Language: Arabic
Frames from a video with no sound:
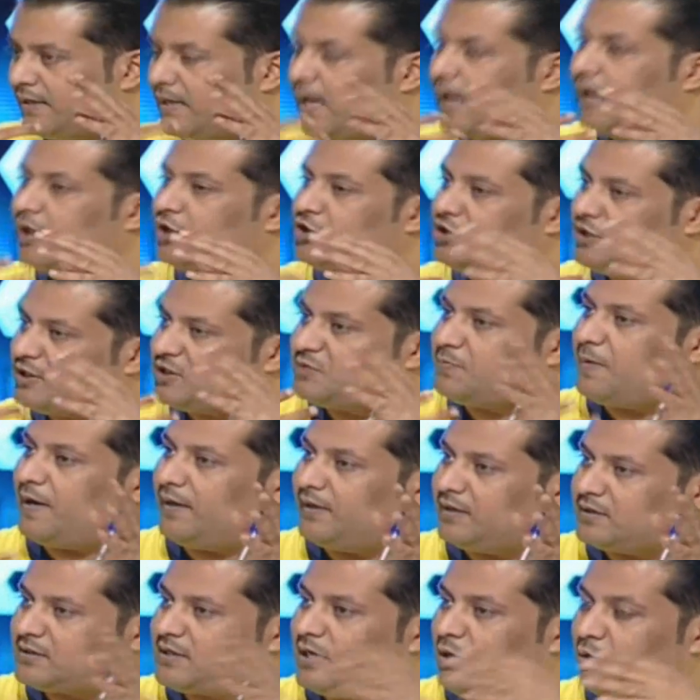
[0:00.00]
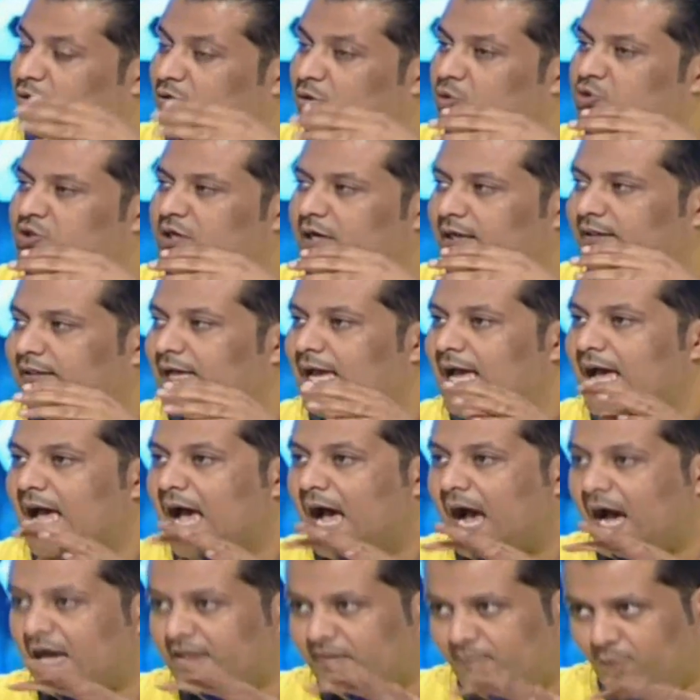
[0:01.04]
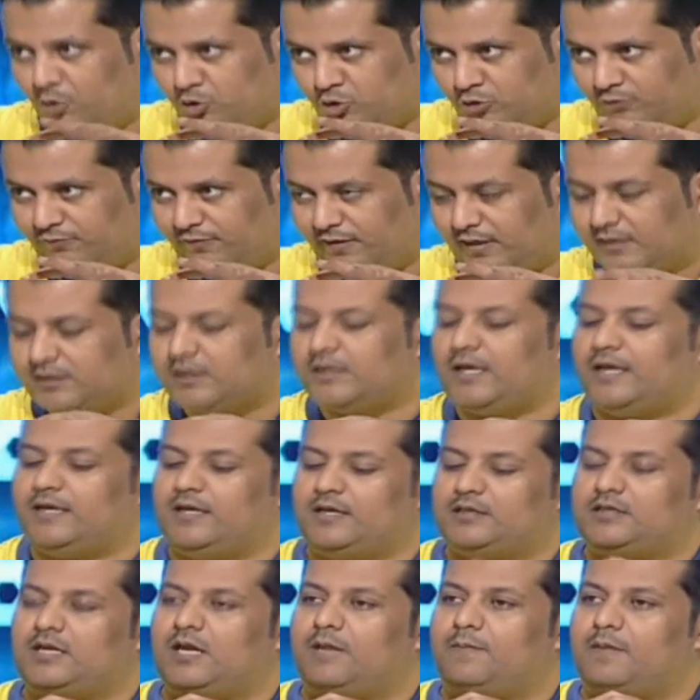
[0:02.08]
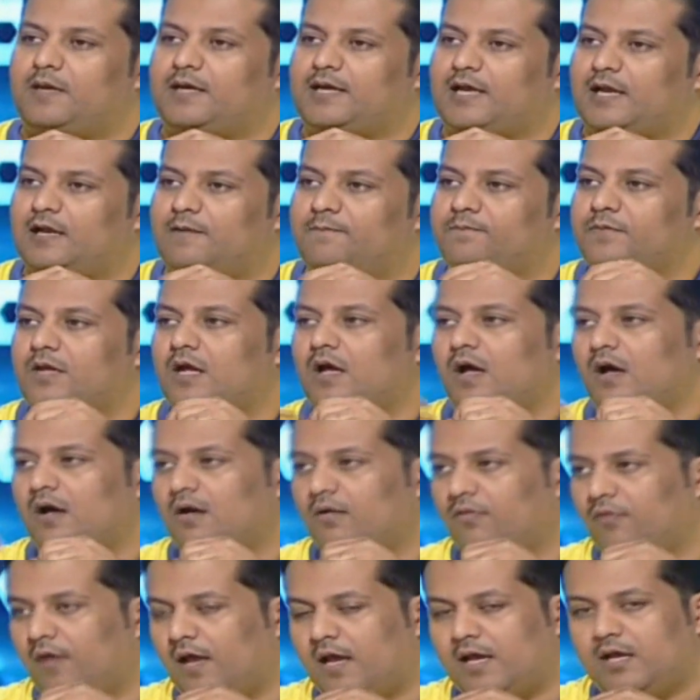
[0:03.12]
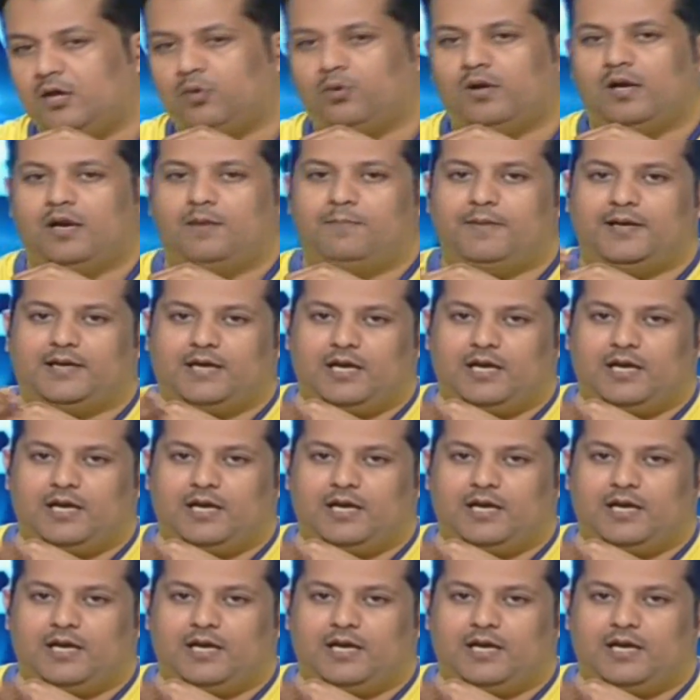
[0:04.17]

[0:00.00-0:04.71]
يناقش يسمع النصائح والتوجيهات هذا موجود في النصر يعني حسين لما يكلم ظهير ولا لما